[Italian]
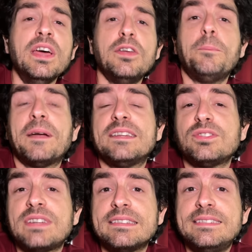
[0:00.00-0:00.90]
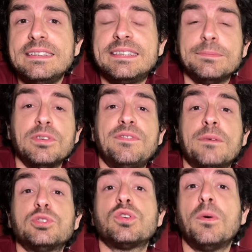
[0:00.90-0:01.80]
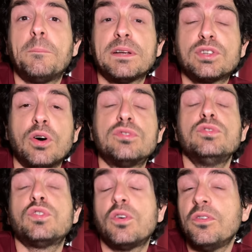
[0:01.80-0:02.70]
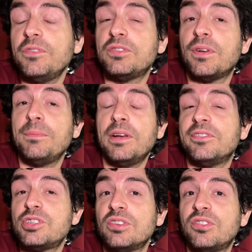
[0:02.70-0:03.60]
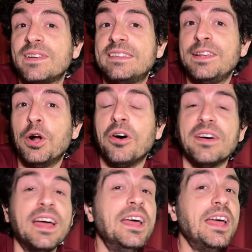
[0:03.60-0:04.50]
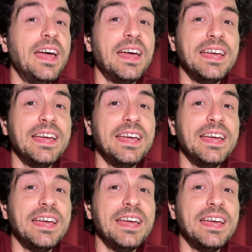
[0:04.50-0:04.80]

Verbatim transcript: ne ho parlato tantissimo del famoso comprasconto, io sono convinto che nel 1929 eh,